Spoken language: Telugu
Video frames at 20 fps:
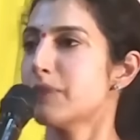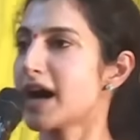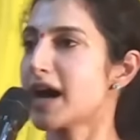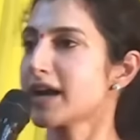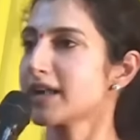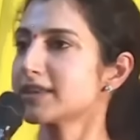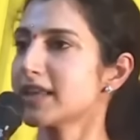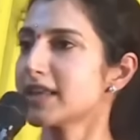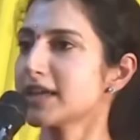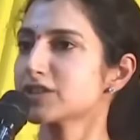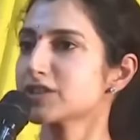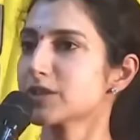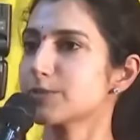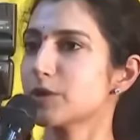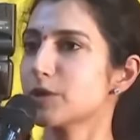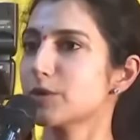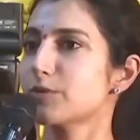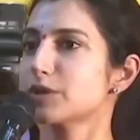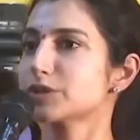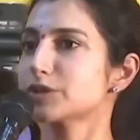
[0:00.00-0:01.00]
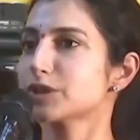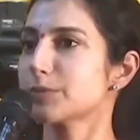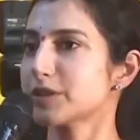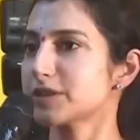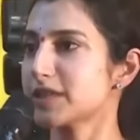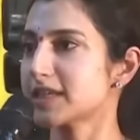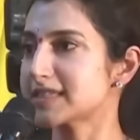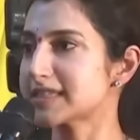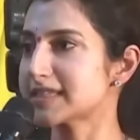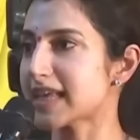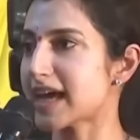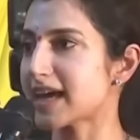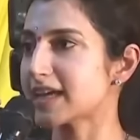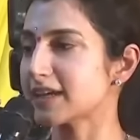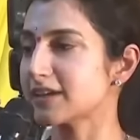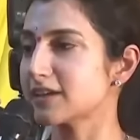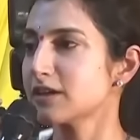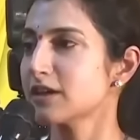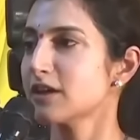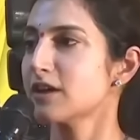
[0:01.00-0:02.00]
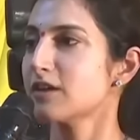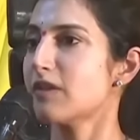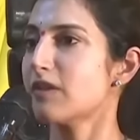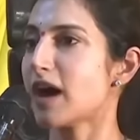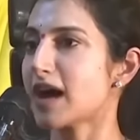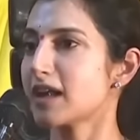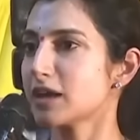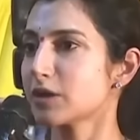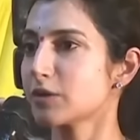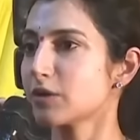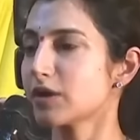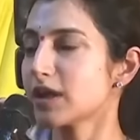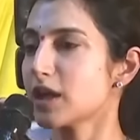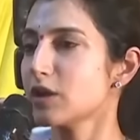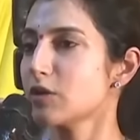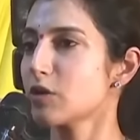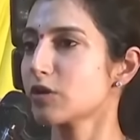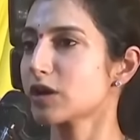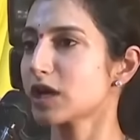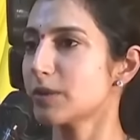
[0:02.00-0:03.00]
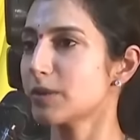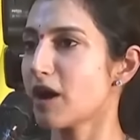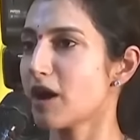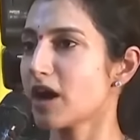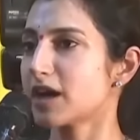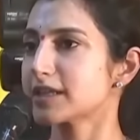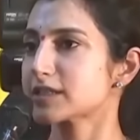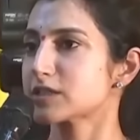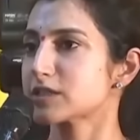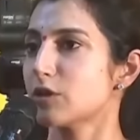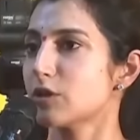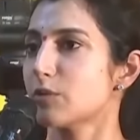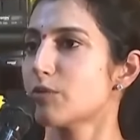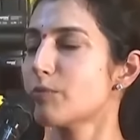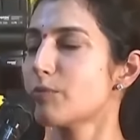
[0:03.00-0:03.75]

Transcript: భారతదేశంలో మొట్టమొదటిసారి వాళ్ళ కూడా లోకల్ బాడీస్లో